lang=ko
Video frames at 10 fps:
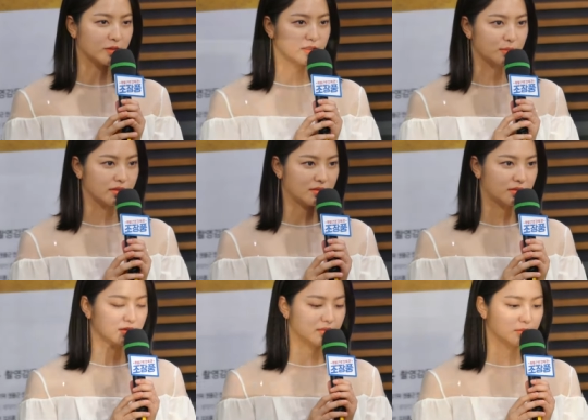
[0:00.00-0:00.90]
역을 맡은
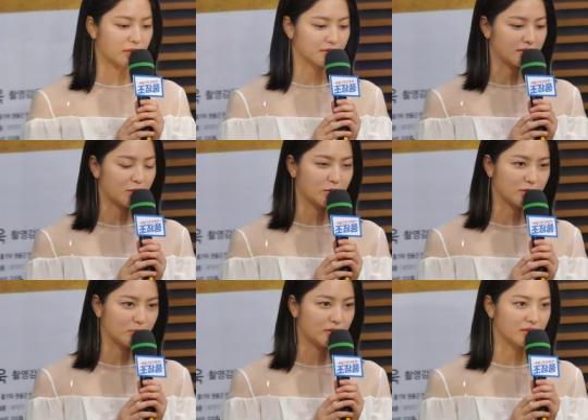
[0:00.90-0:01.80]

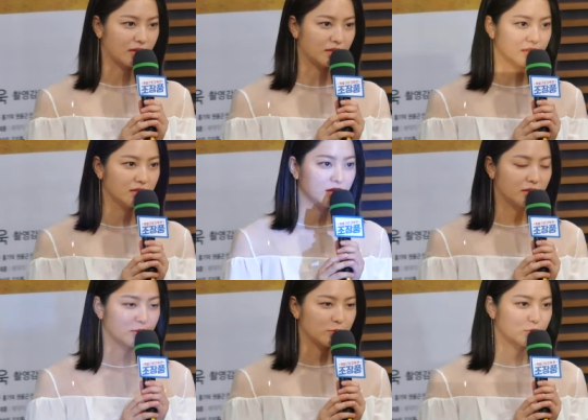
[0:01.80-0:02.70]
박세영입니다.
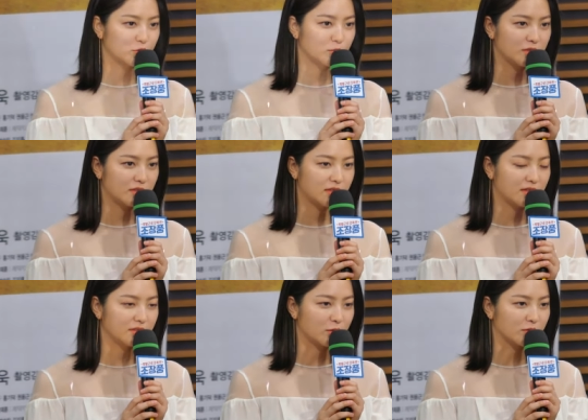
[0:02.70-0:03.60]
어,
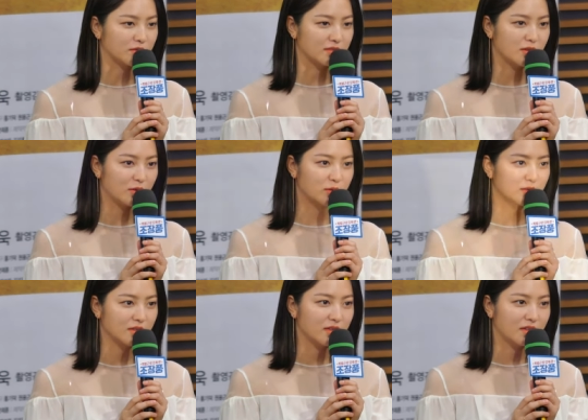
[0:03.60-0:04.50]
주미란
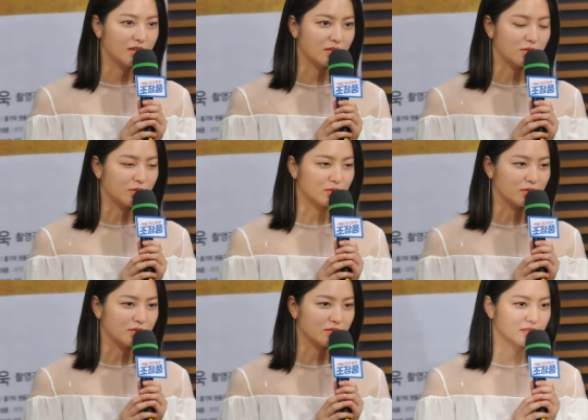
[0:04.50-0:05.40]
역은요,
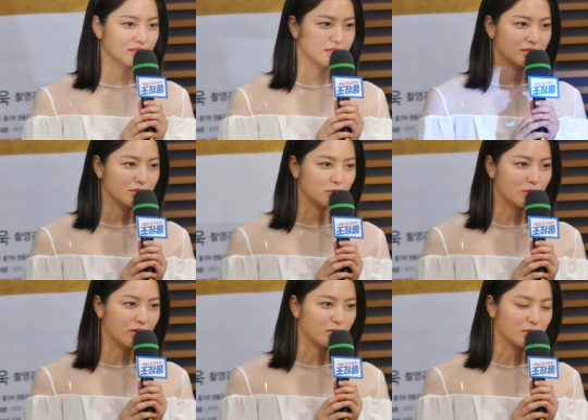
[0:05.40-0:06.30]
어,
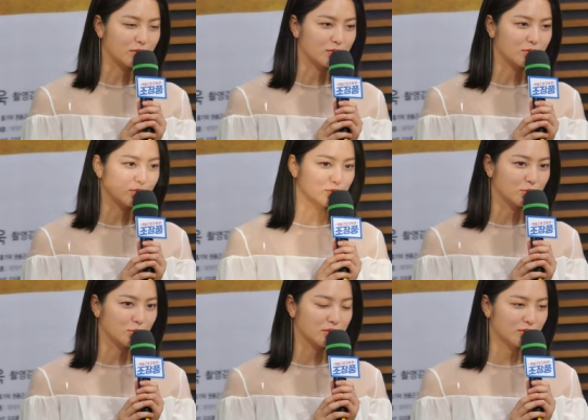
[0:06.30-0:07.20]
과거
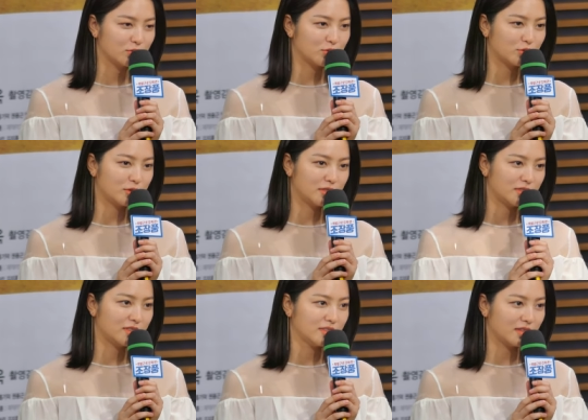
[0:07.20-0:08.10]
유도 선수
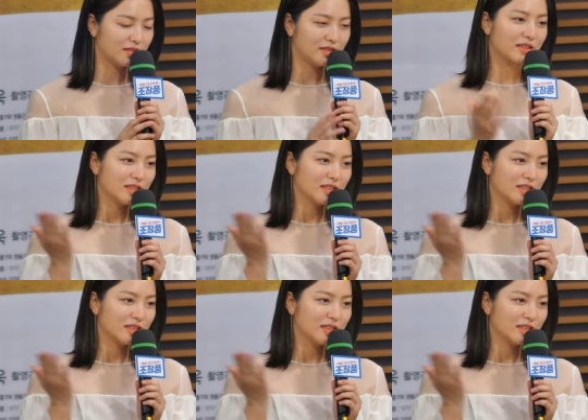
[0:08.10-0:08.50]
출신이자